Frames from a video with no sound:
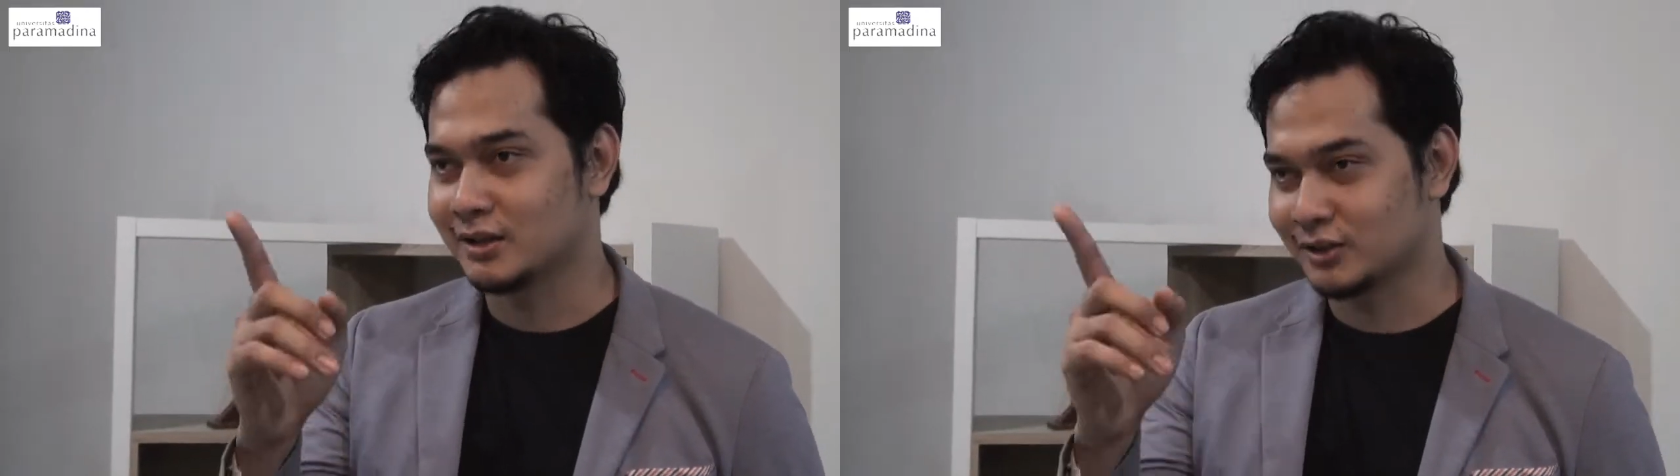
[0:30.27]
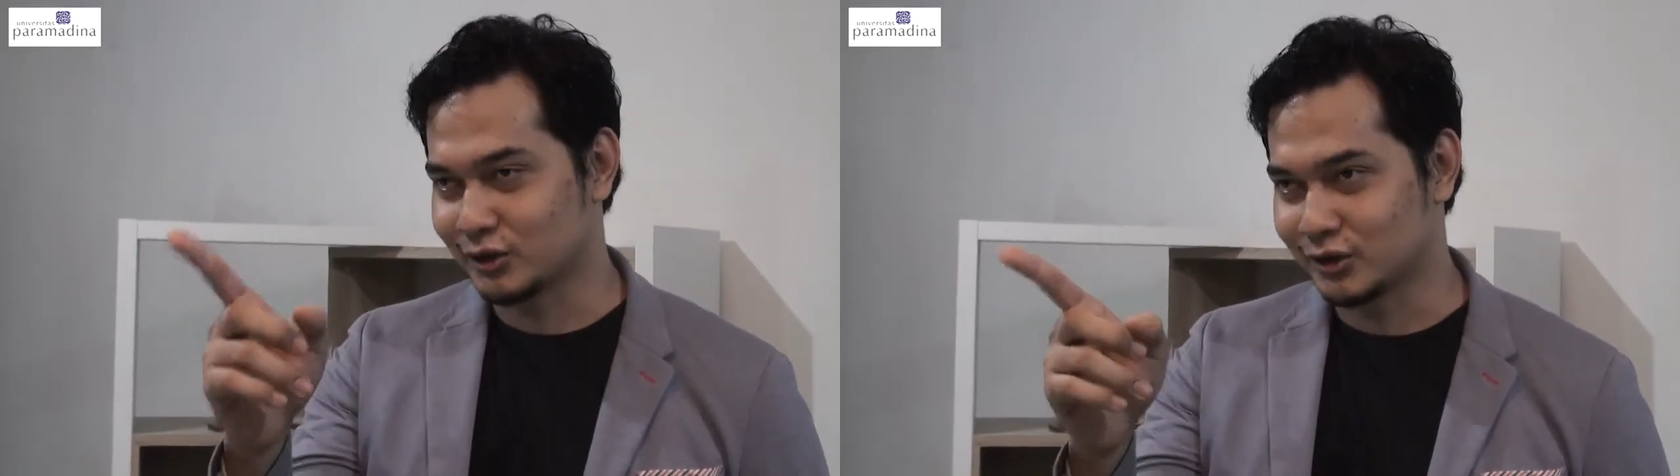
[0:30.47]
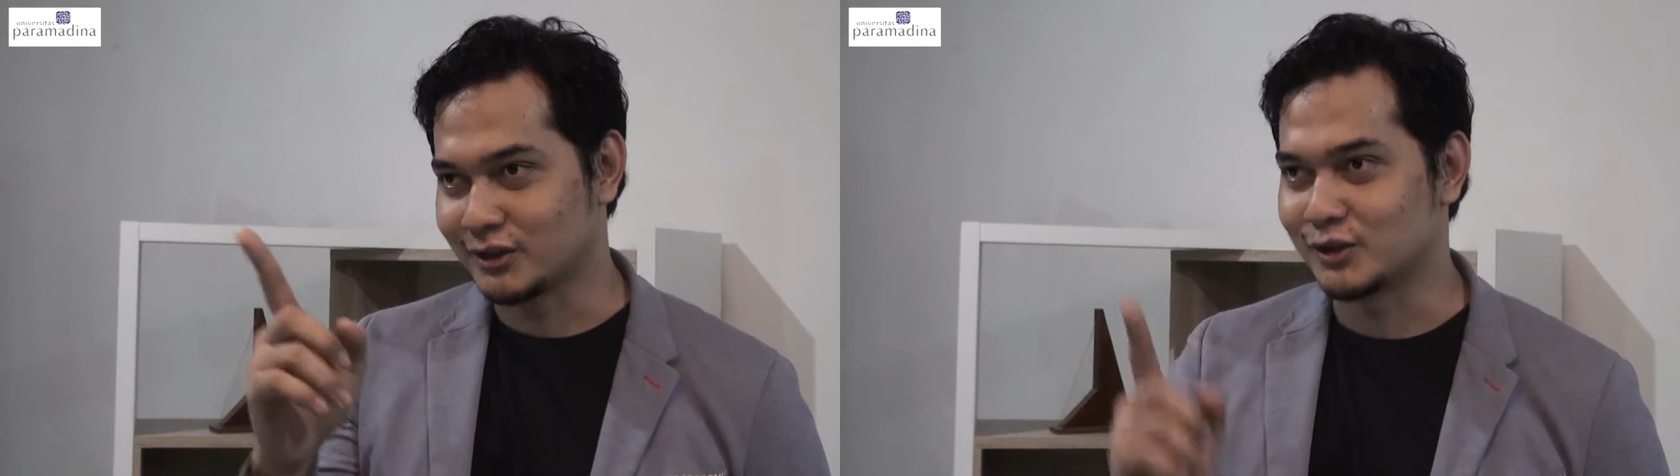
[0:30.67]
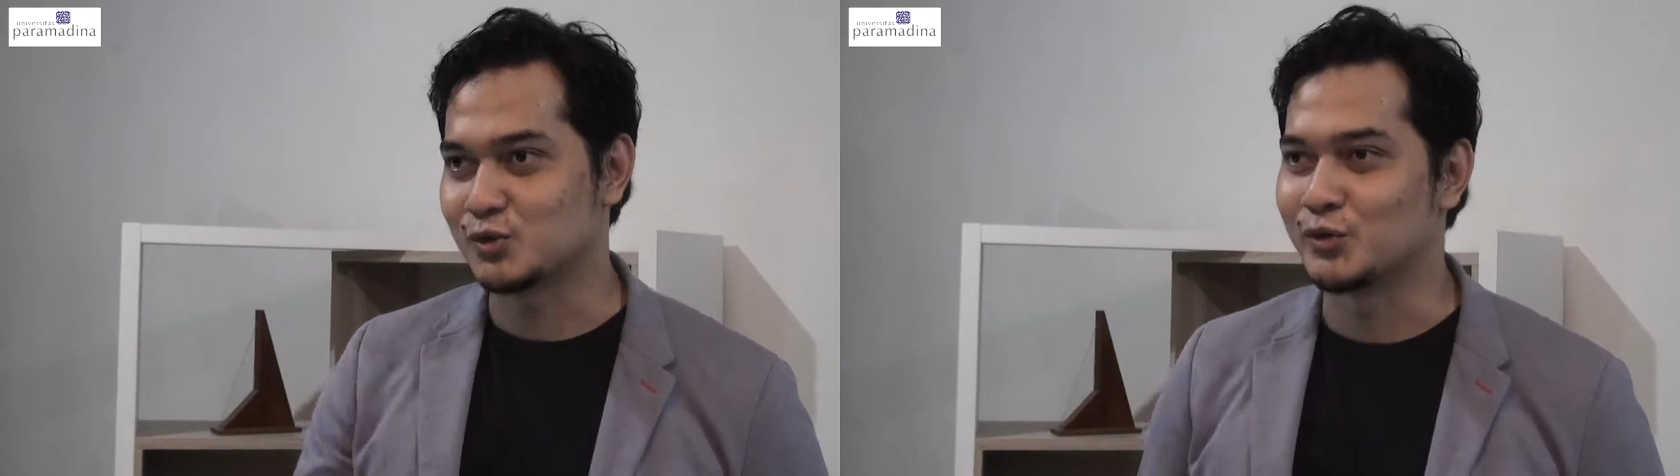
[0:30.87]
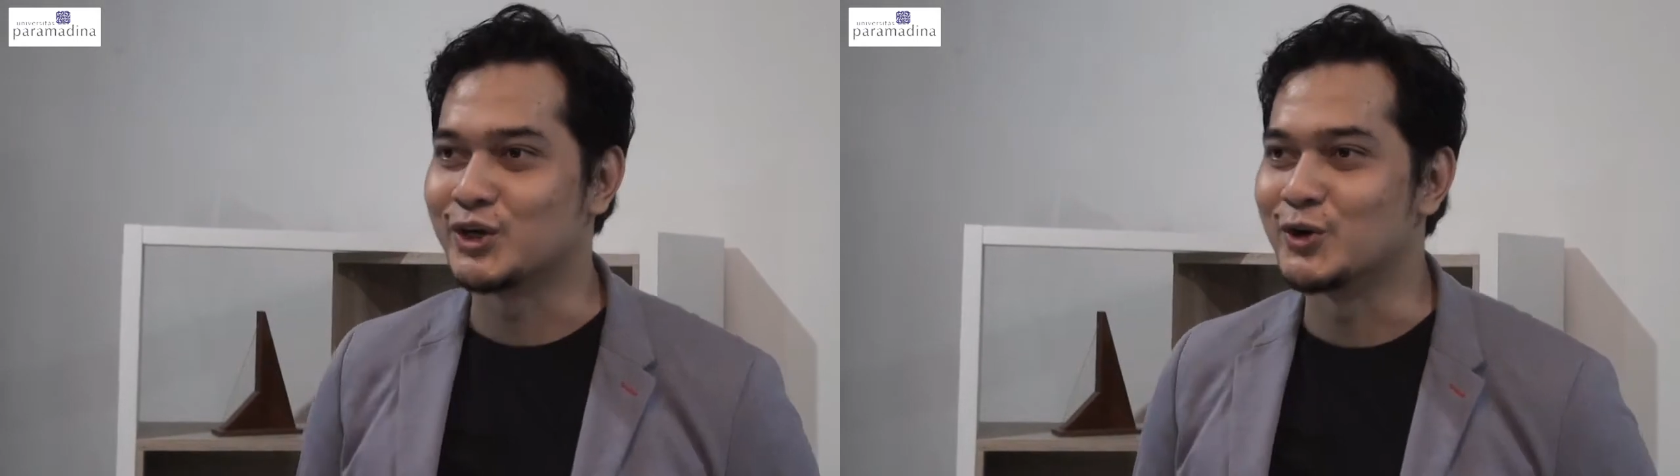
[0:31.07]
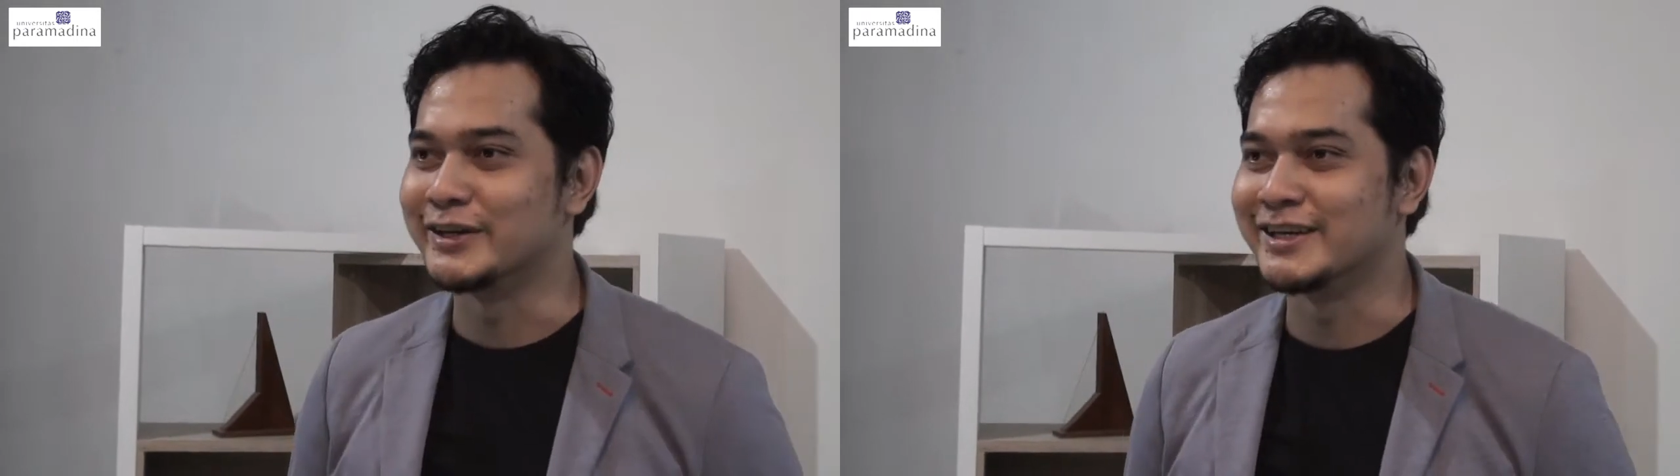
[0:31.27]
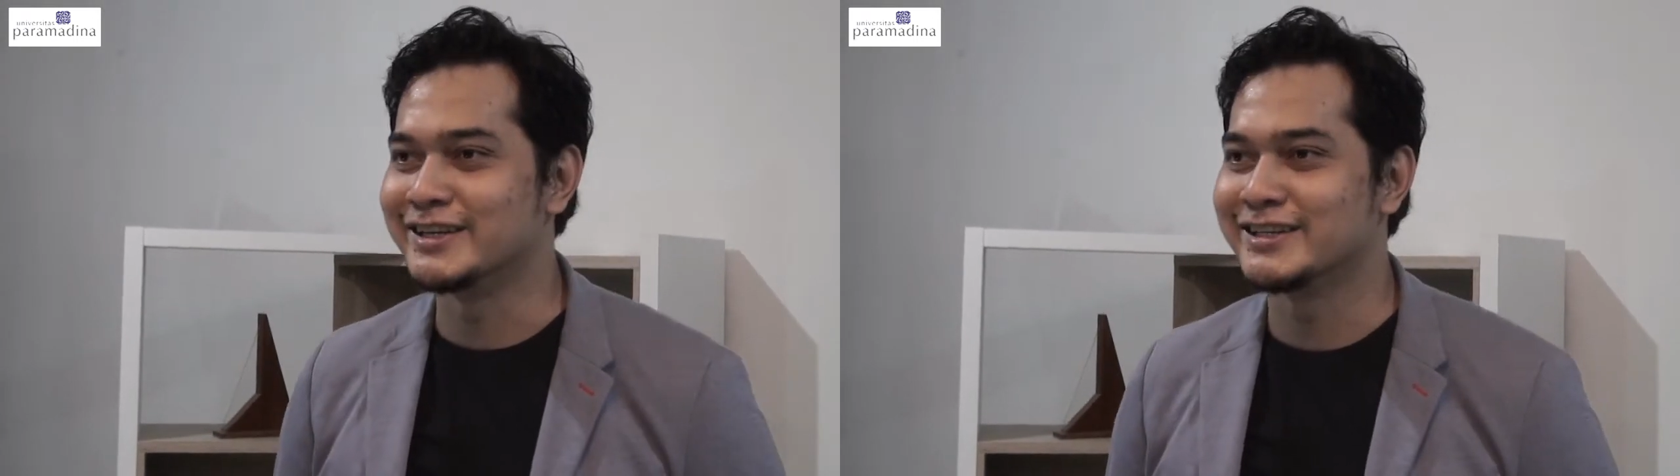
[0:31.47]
Tonton terus videonya.